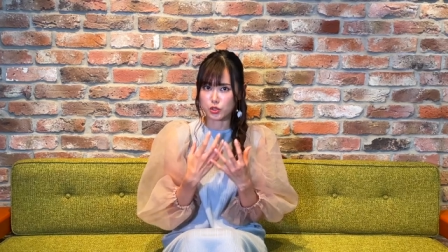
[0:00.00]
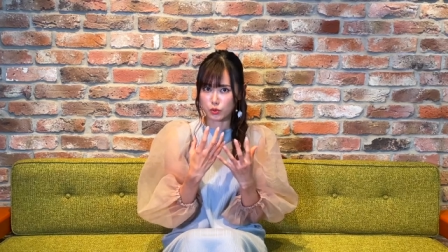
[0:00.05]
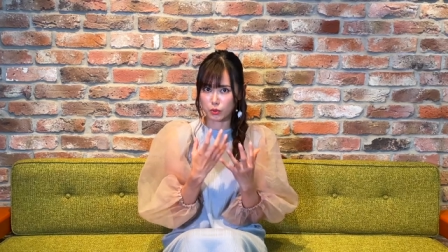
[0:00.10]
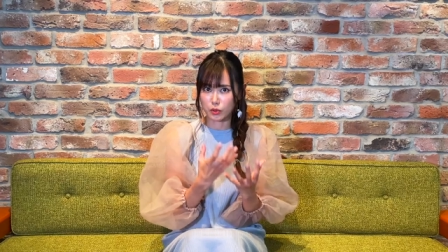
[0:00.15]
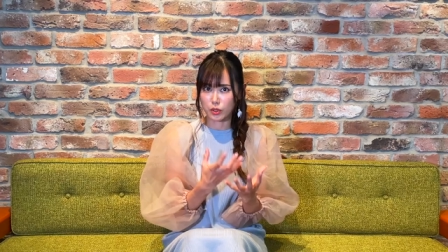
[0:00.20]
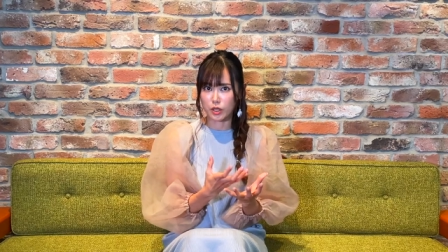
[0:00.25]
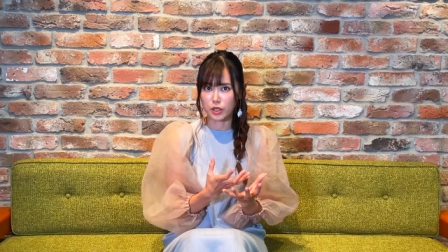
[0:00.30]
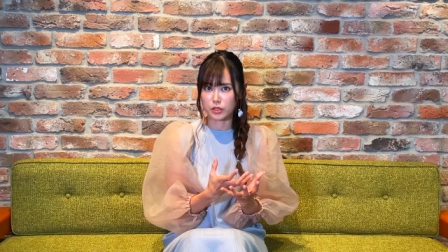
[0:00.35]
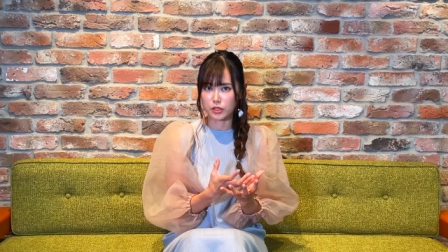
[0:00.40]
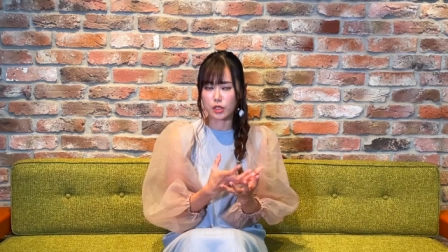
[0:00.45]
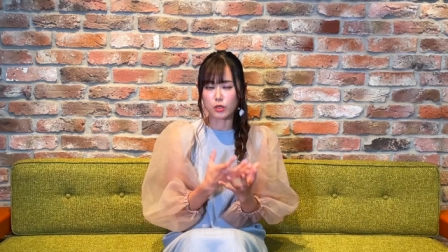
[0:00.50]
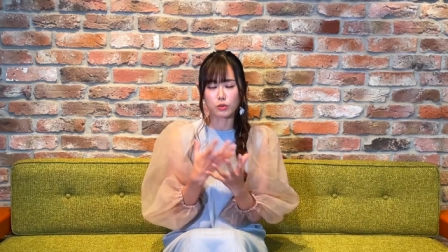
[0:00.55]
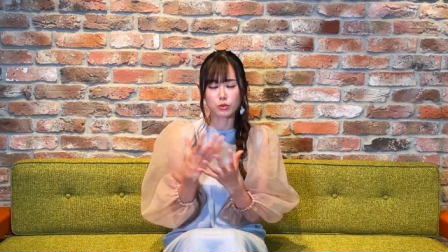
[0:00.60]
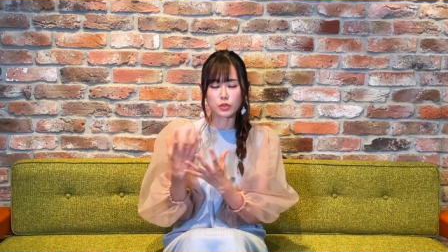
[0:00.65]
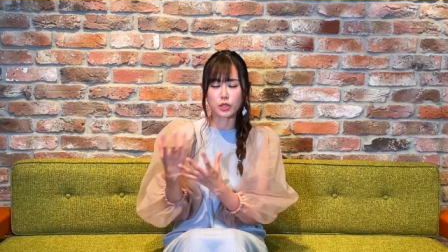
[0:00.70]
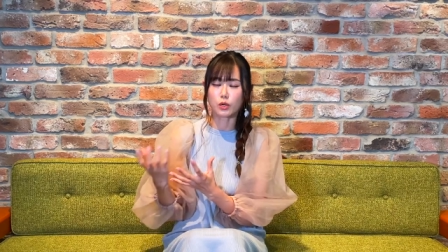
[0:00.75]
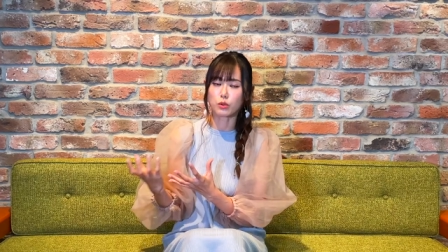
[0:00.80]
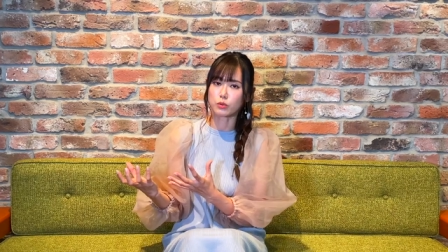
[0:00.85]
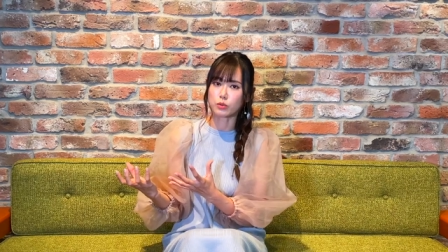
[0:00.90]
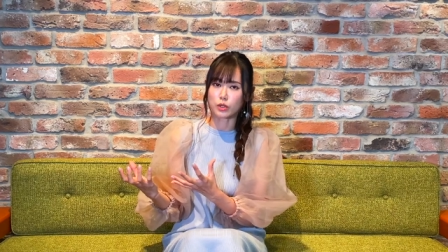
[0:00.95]
を書いて
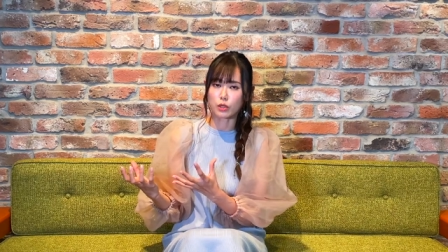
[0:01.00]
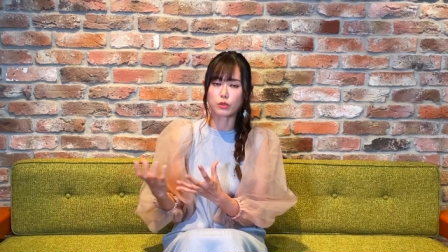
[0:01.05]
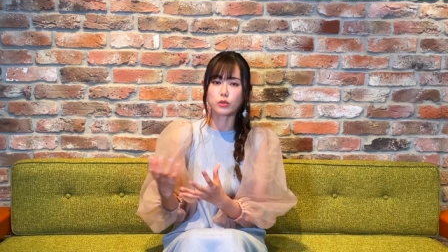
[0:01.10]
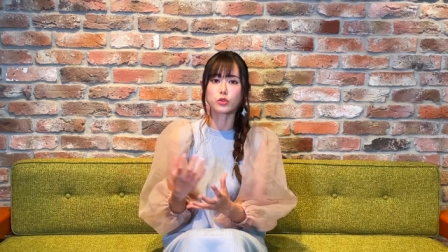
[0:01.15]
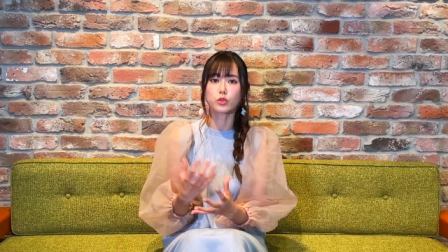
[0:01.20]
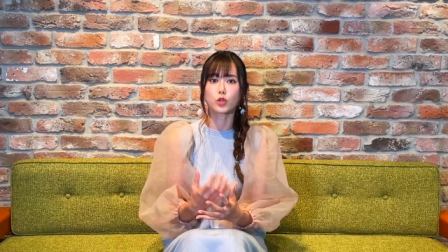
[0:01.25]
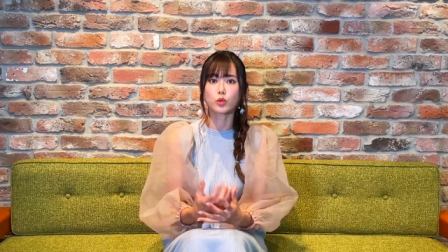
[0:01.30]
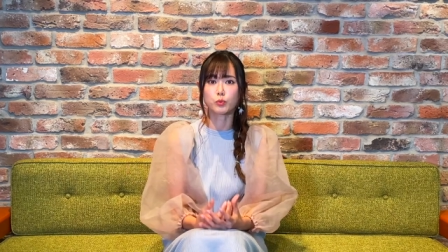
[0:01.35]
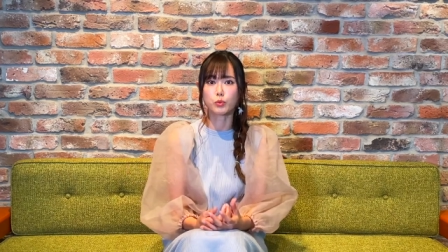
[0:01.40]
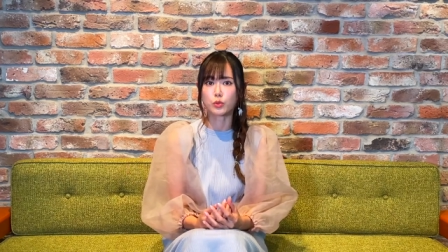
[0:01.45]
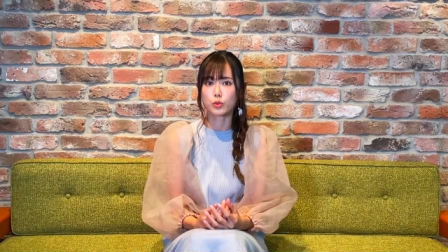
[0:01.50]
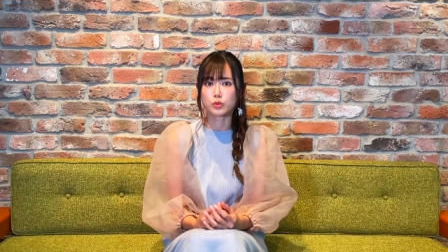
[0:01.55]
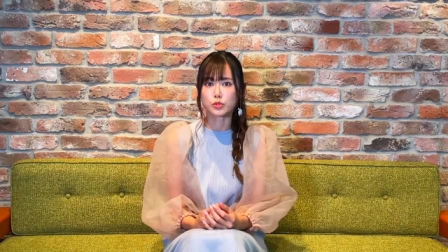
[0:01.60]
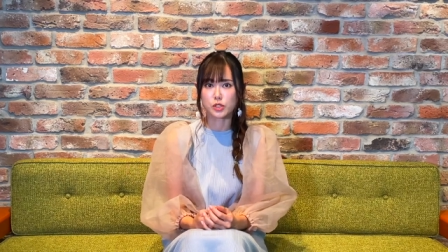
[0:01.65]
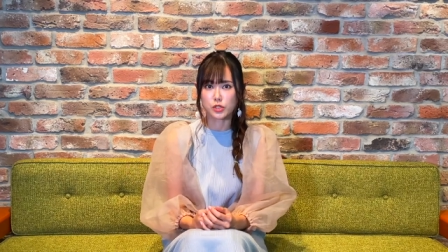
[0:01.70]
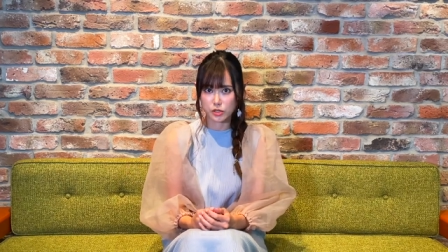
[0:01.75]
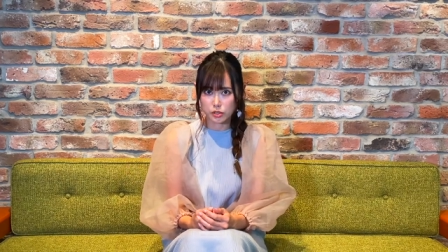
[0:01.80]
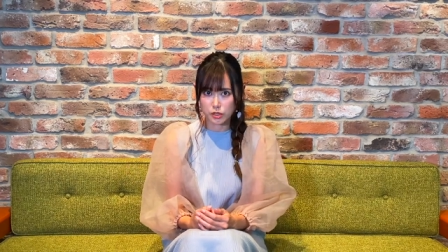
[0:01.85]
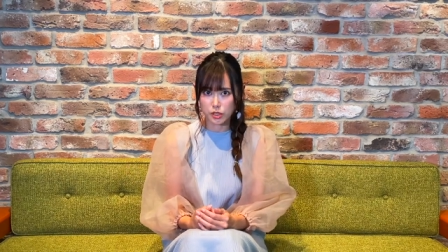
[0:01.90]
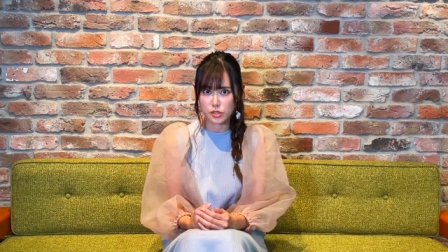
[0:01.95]
歌を歌うっていう
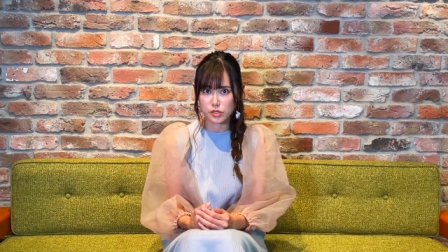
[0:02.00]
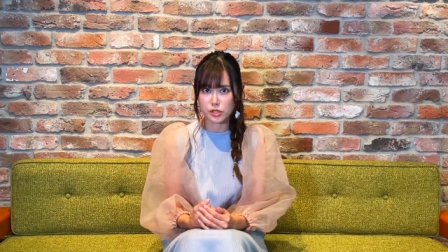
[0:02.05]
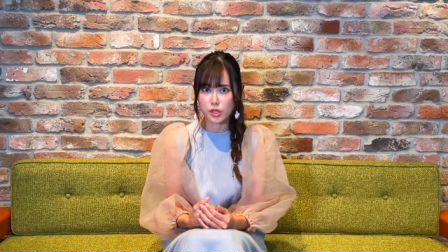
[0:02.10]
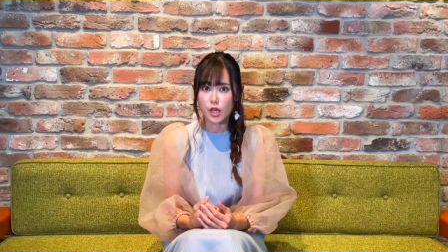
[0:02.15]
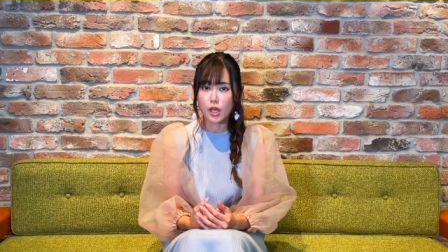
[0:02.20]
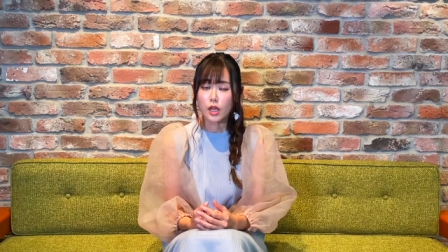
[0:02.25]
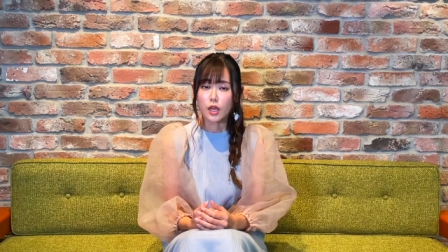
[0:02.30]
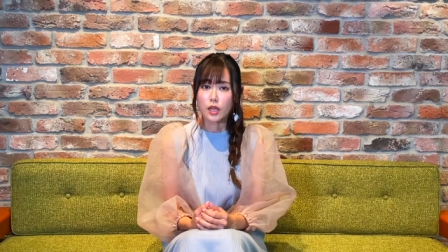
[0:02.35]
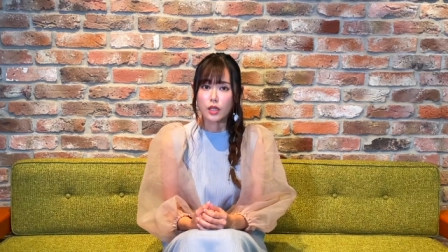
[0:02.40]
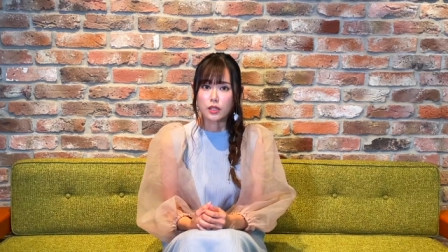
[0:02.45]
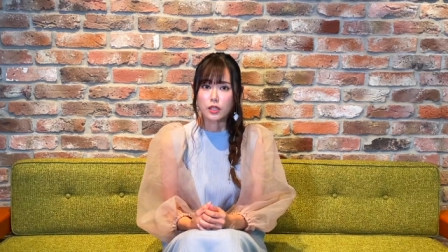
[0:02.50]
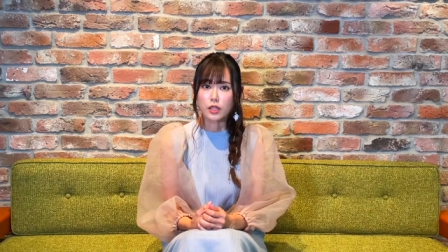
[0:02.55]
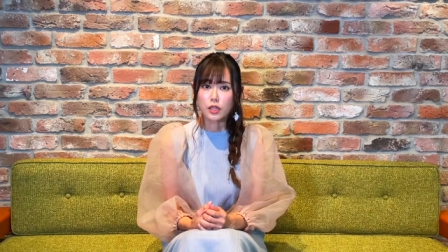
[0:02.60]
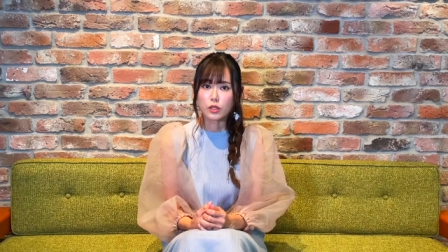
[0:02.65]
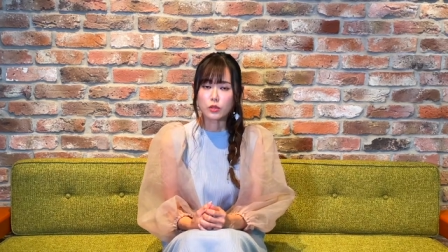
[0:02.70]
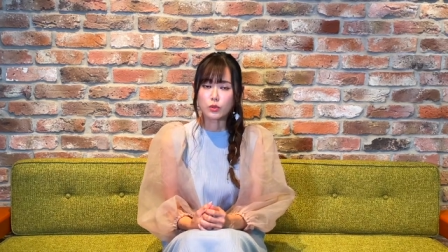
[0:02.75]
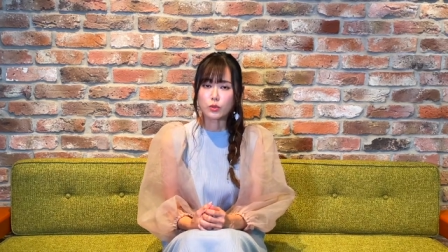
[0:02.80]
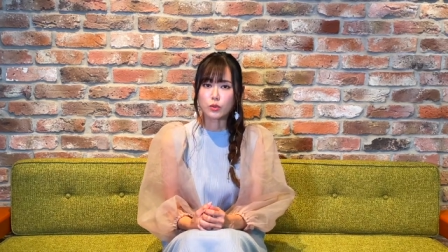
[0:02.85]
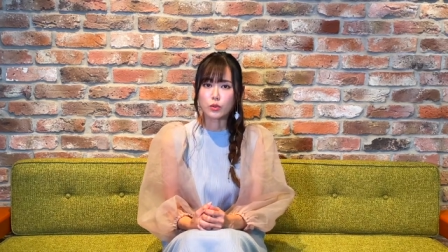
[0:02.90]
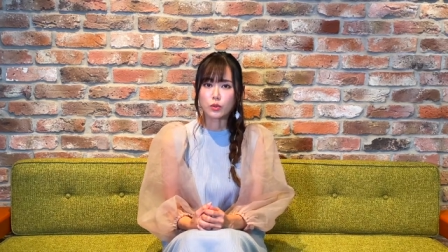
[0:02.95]
プロセスですであ
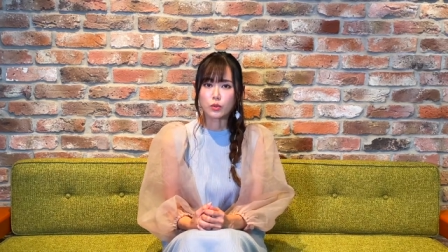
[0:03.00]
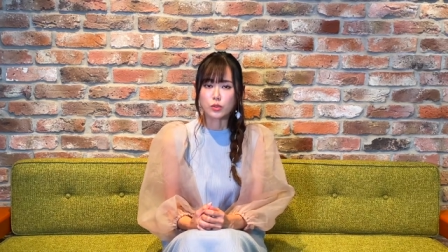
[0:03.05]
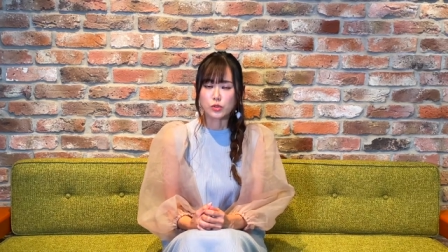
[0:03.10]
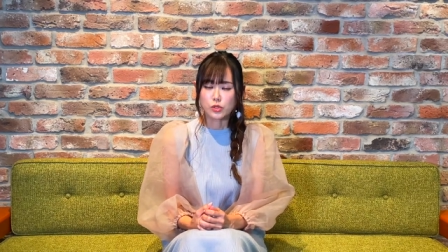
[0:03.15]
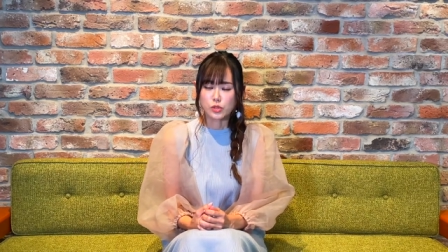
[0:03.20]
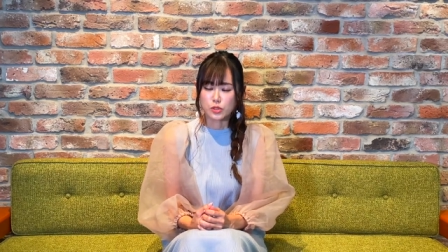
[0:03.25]
の、